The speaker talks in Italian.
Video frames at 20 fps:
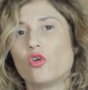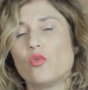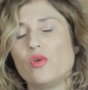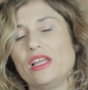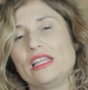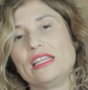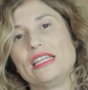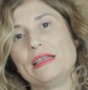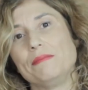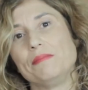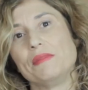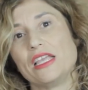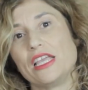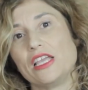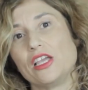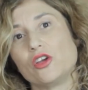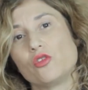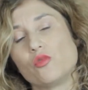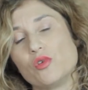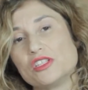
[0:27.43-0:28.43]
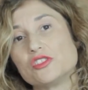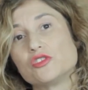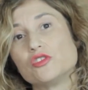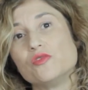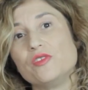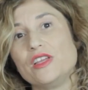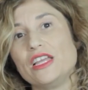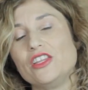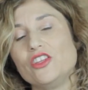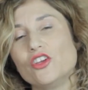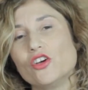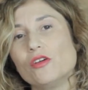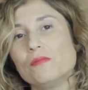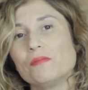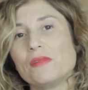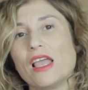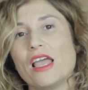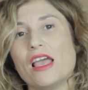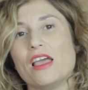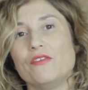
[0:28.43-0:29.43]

Quindi in questo video